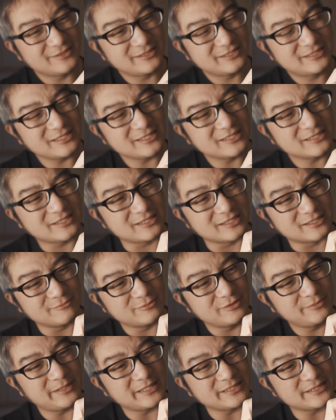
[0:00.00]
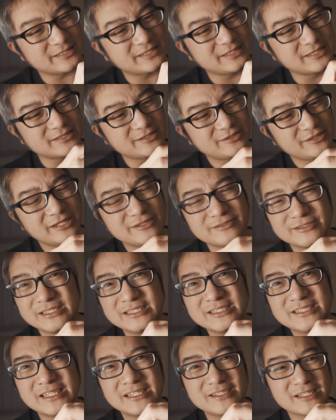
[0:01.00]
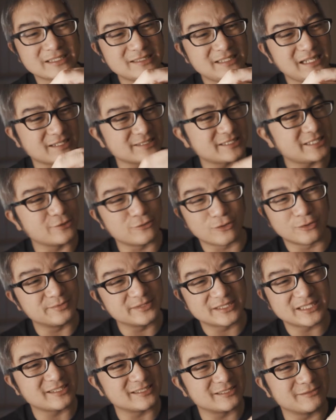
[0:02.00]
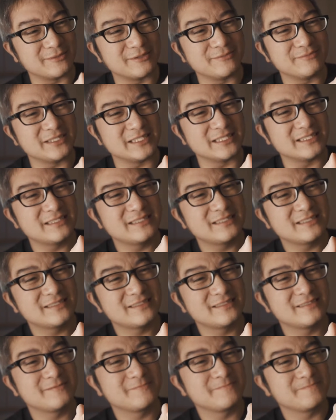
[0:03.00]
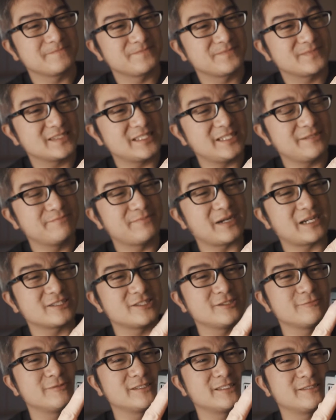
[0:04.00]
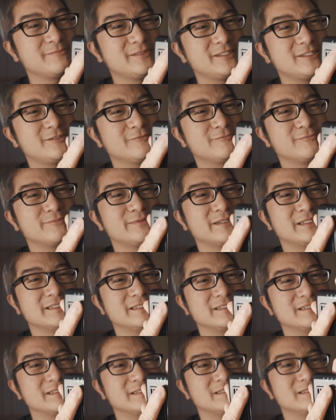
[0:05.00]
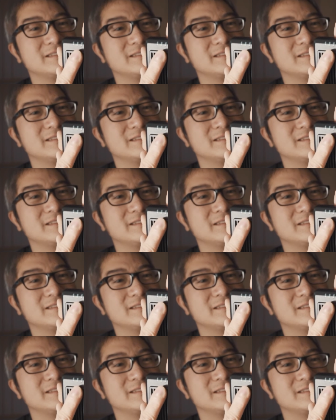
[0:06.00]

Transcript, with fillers: 这个可能不便宜，可能都要一千还是两千，我不知道人民币，英镑就不就不便宜。